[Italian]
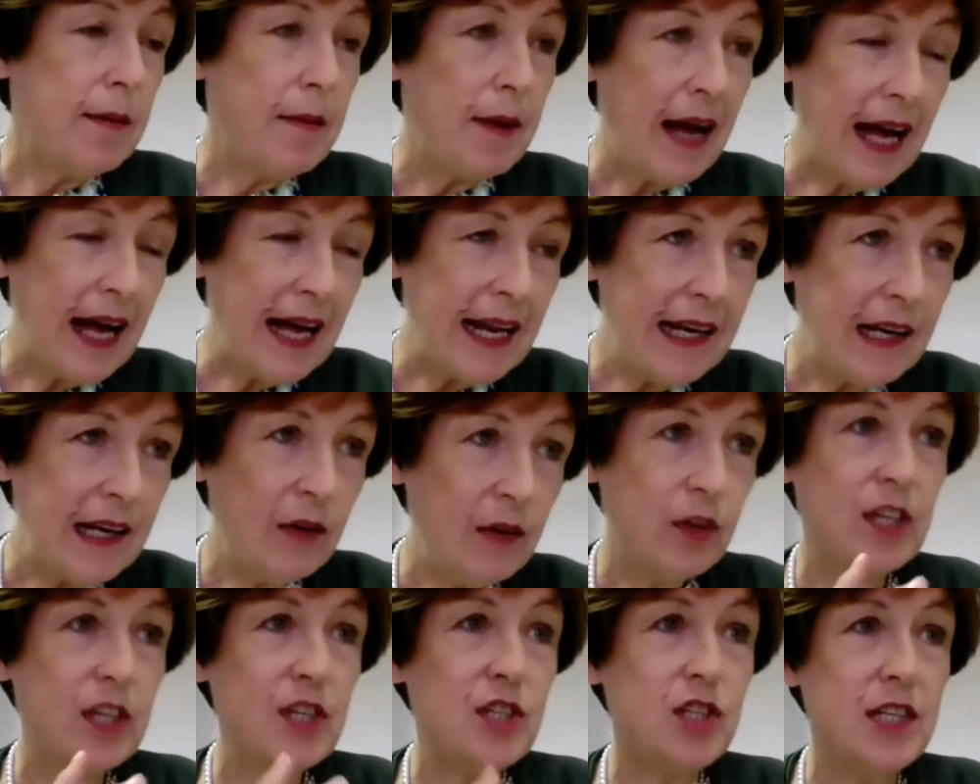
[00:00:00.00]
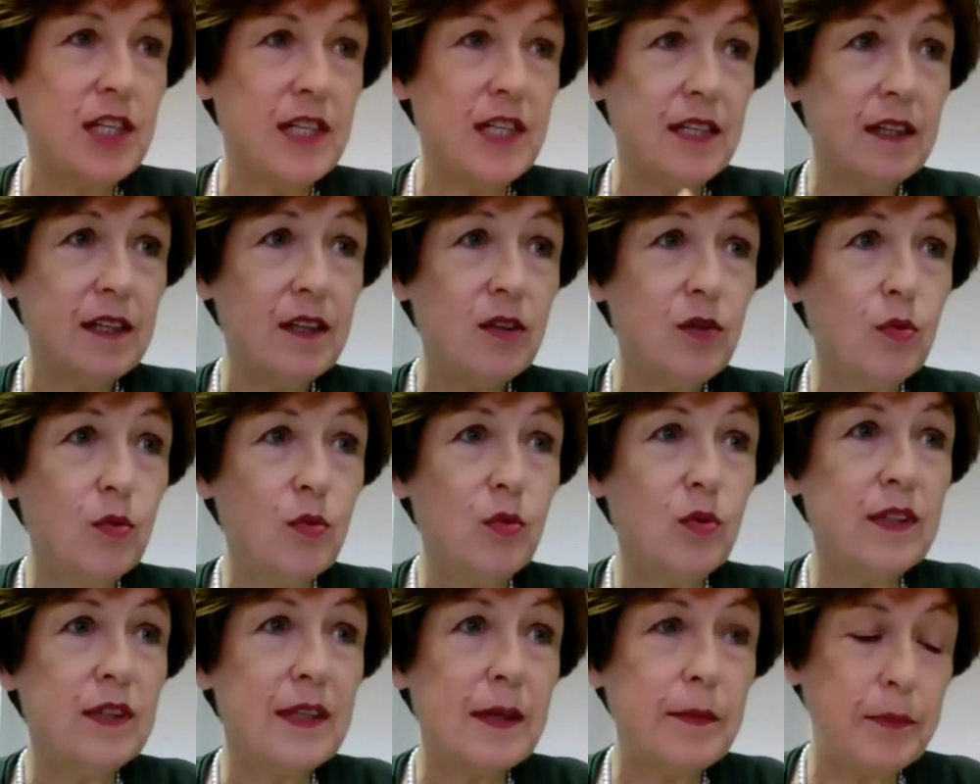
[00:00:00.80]
alle origini di
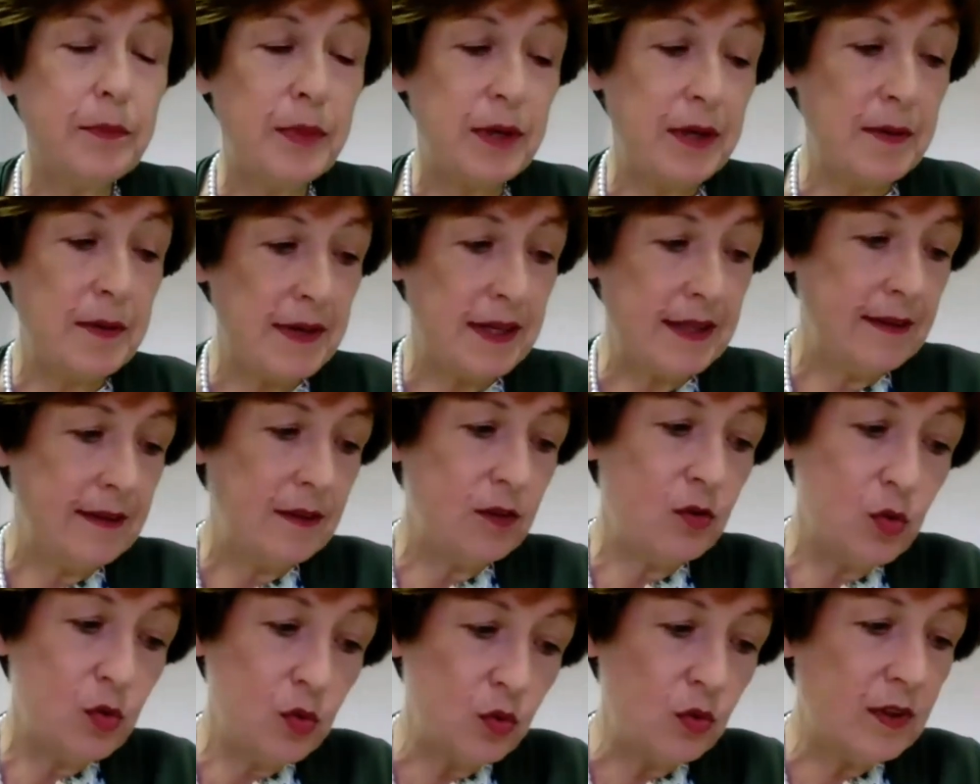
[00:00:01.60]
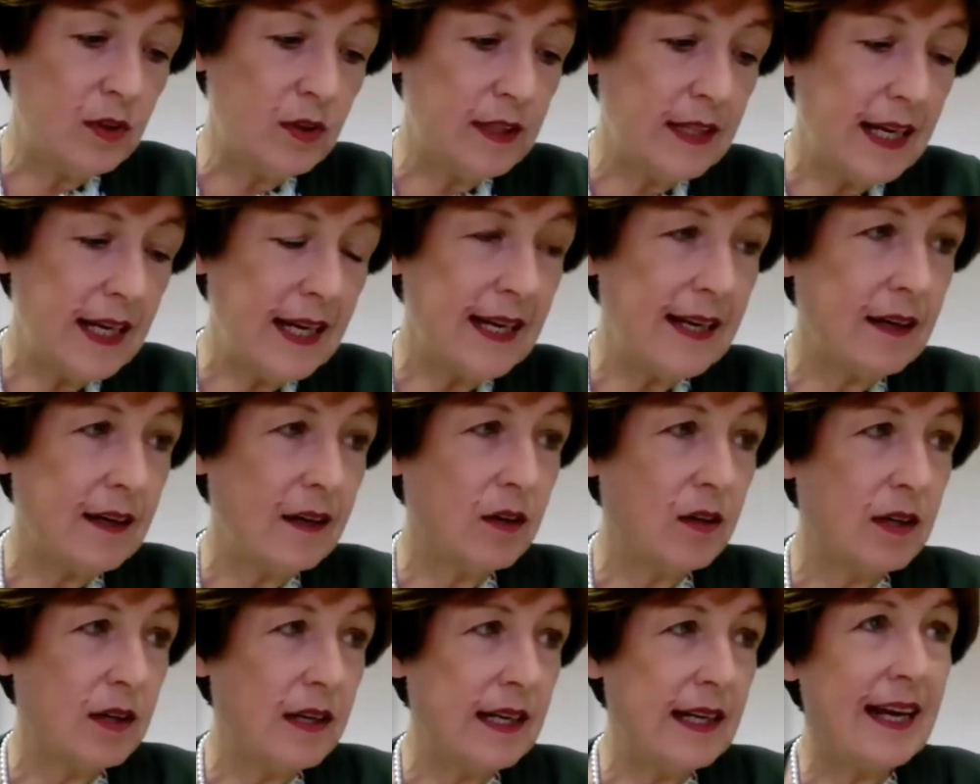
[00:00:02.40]
tutte, prima di tutte,
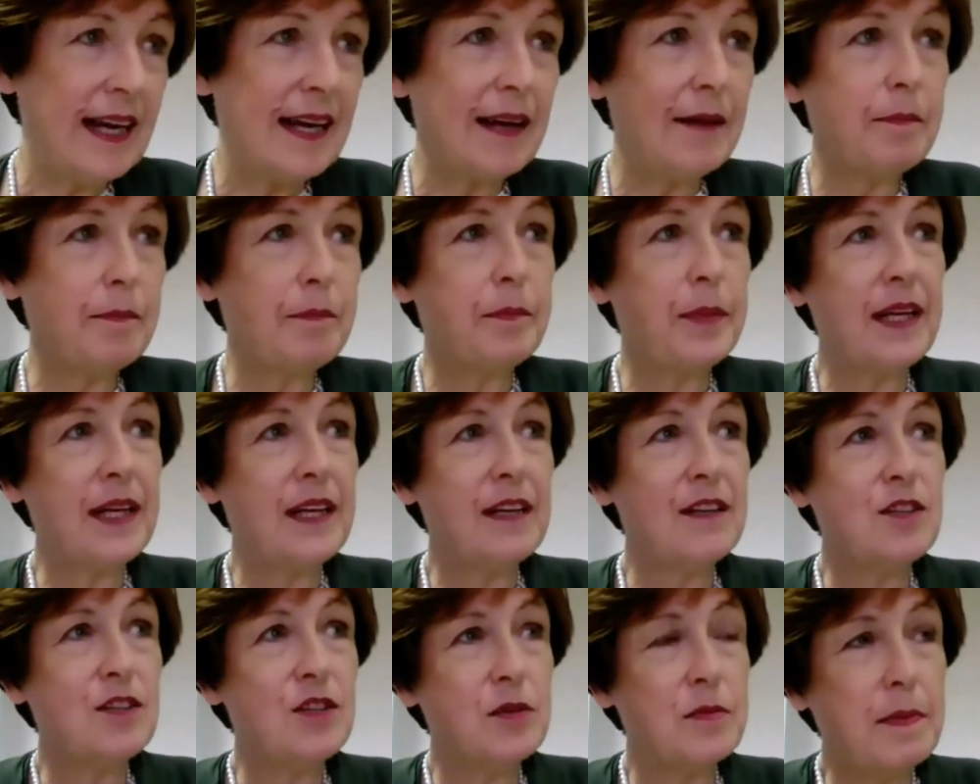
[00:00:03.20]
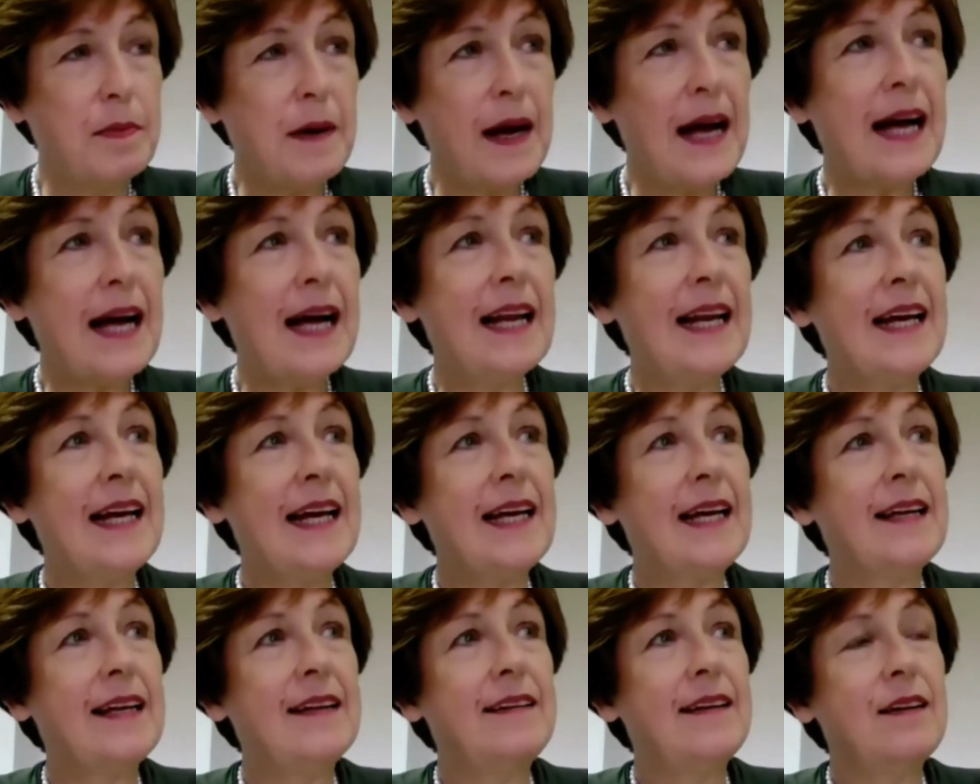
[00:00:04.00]
la principale
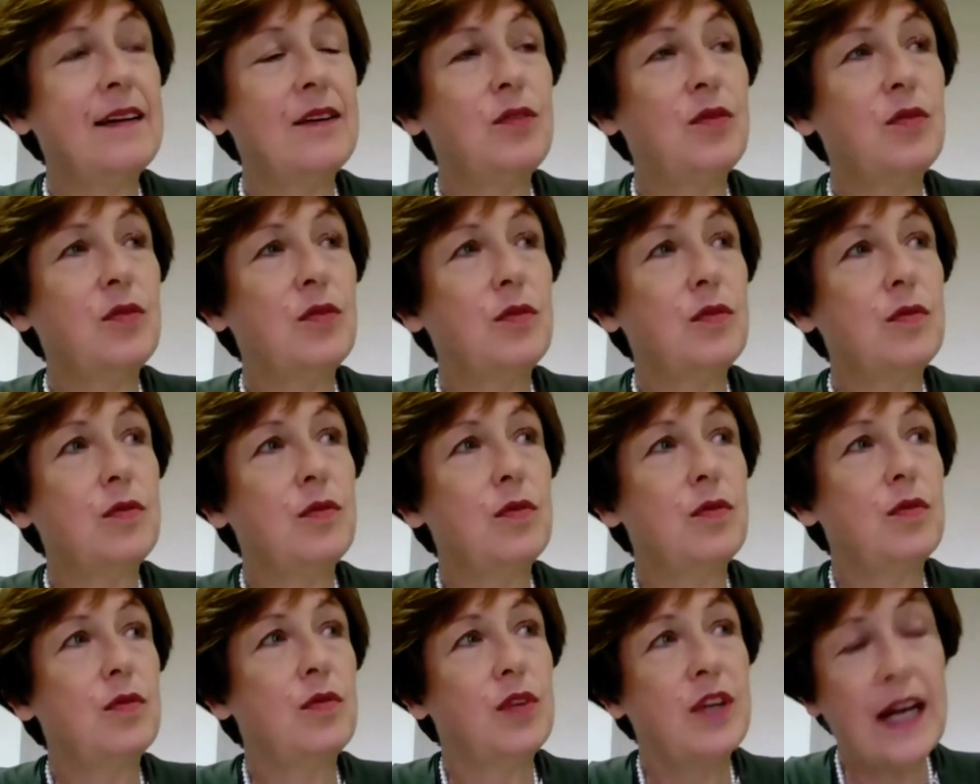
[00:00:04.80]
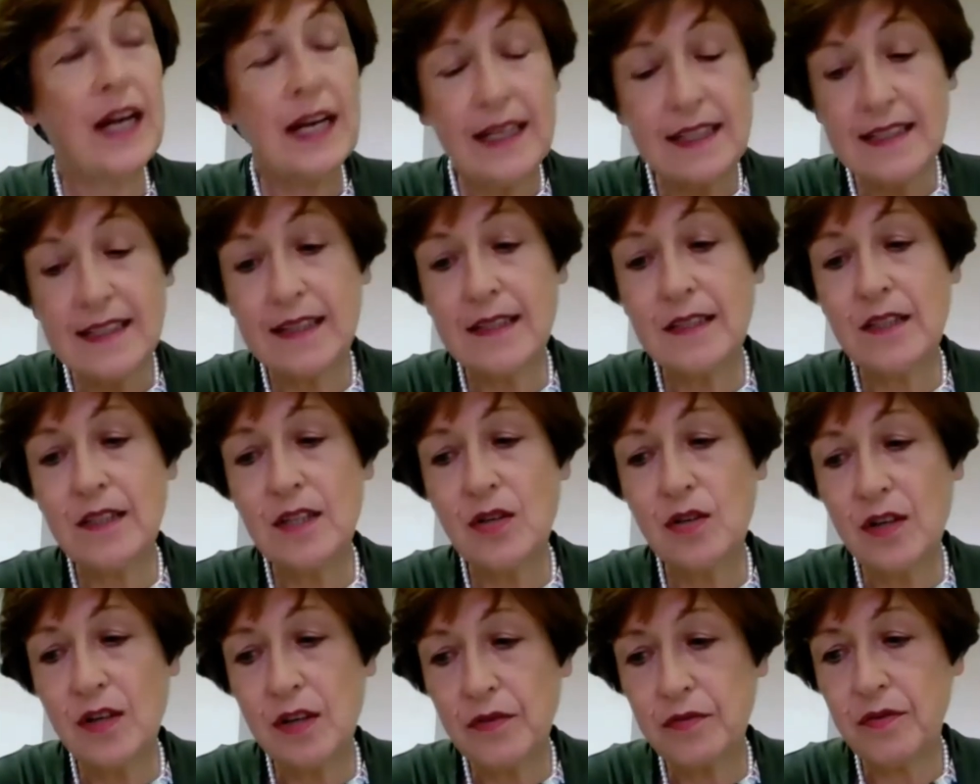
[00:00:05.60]
che ha dato eh,
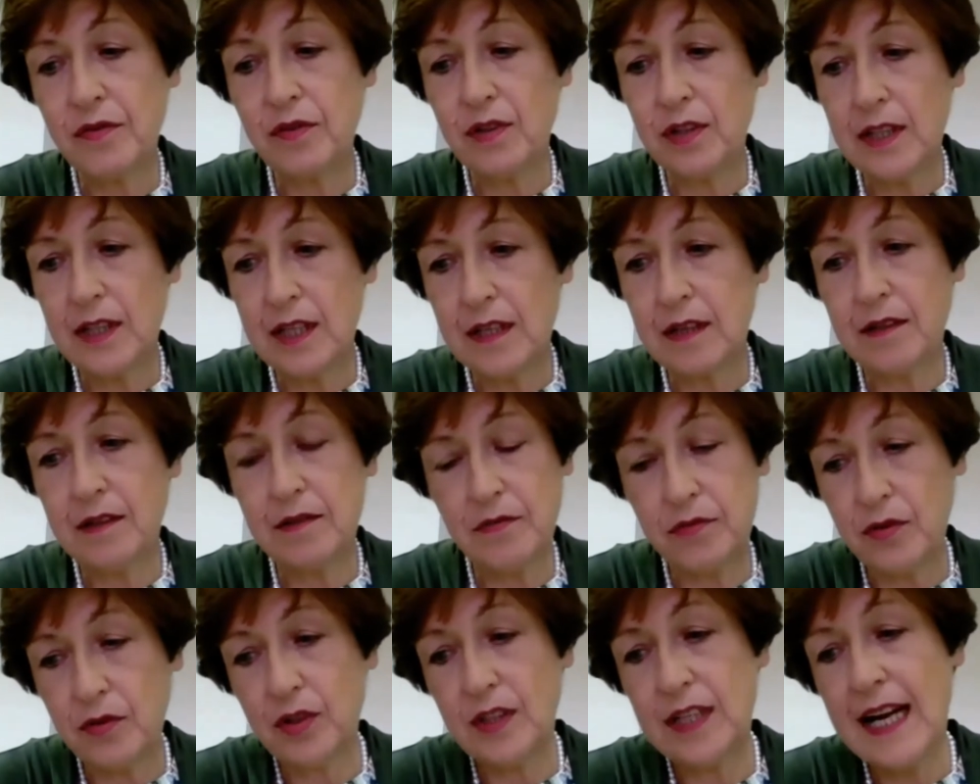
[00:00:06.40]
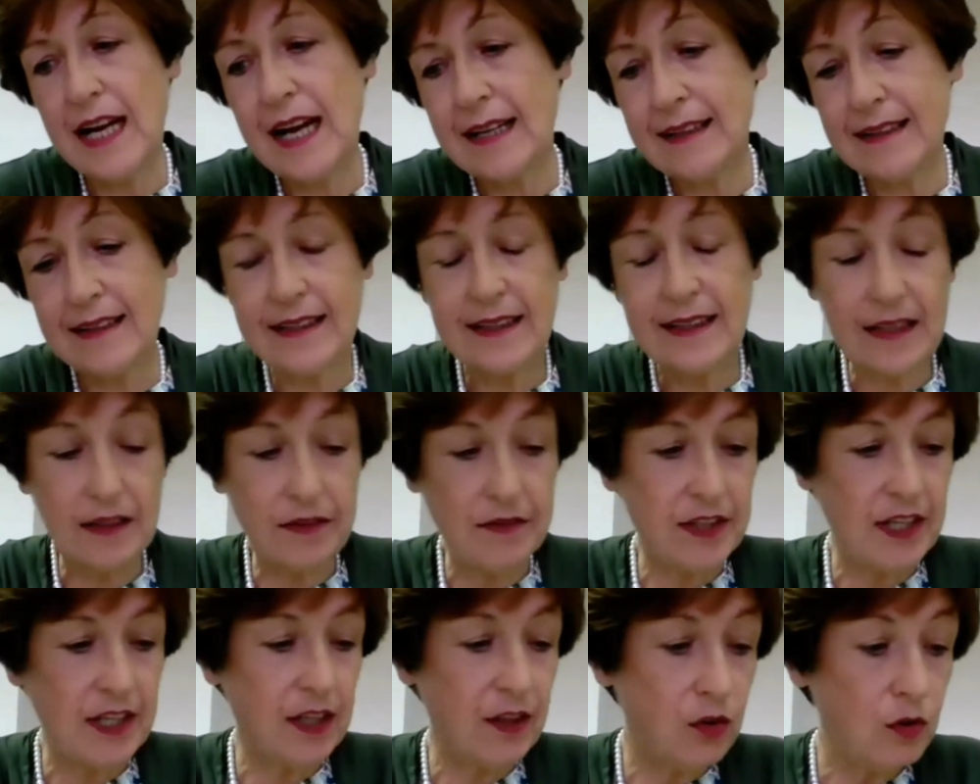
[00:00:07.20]
organizzazione fondata fondata dal
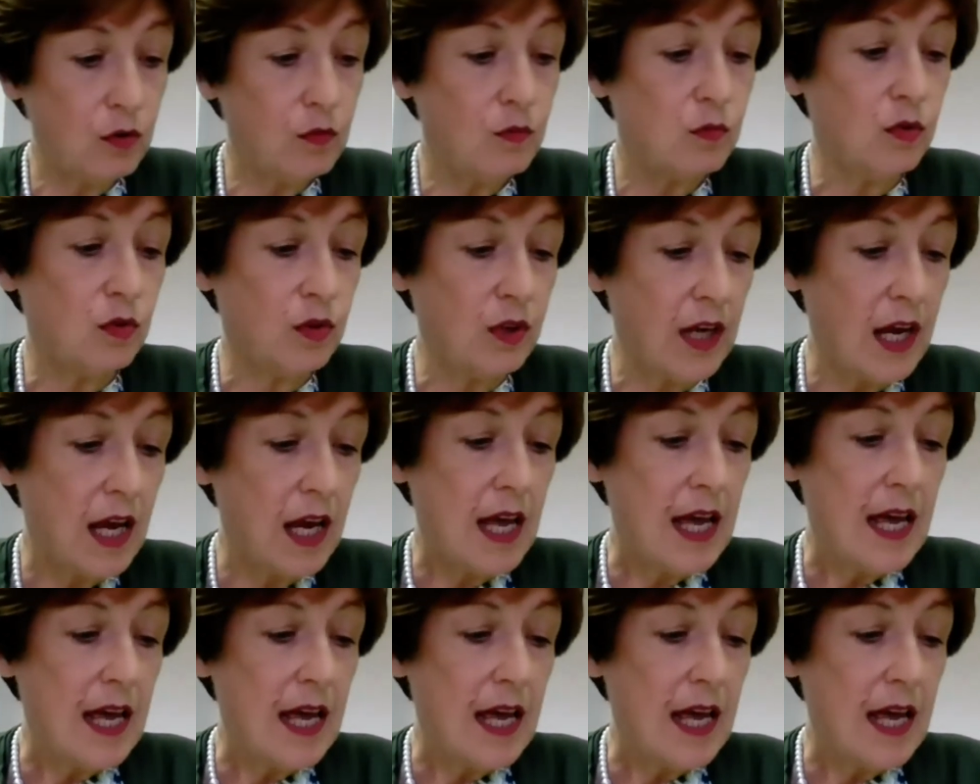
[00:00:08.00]
Reverendo Moon,